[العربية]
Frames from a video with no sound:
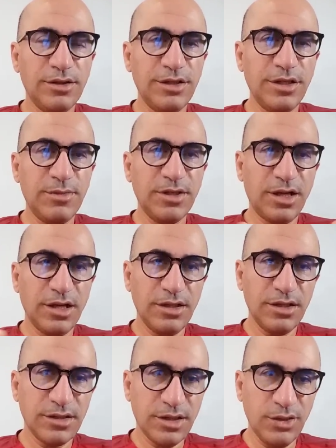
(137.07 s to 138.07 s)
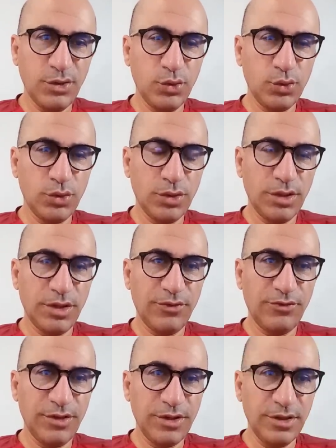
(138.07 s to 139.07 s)
عندما تحدثت عنه أنا
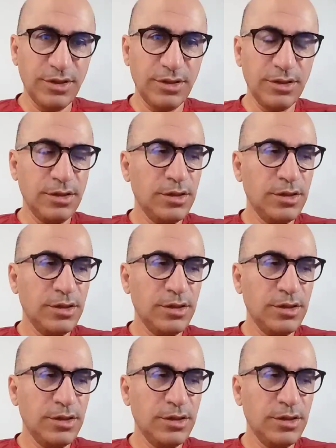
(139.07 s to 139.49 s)
في